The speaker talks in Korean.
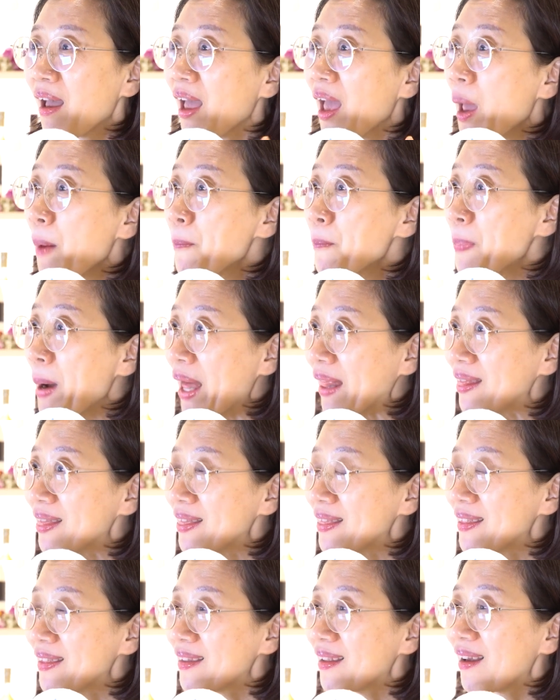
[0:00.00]
햇반
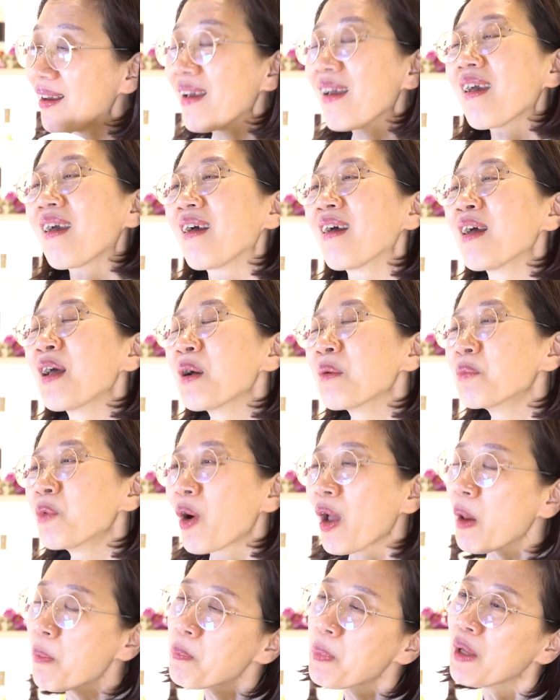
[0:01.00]
예, 뭐
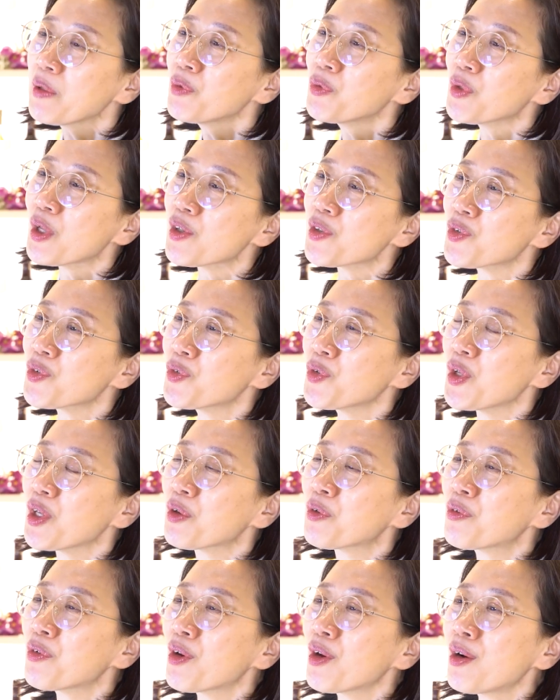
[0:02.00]
햇반도 될 수도
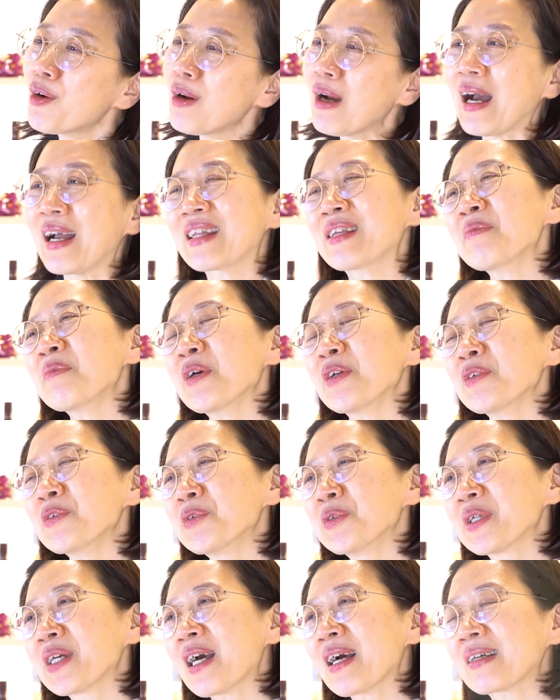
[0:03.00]
있고요. 아니면
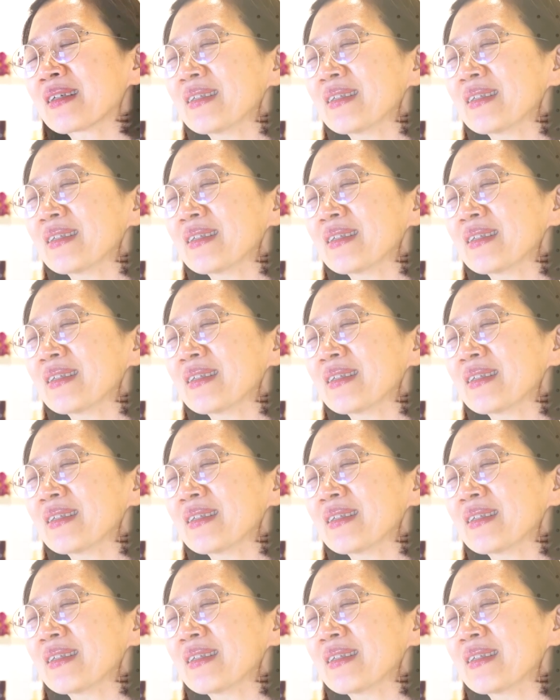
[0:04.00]
우리가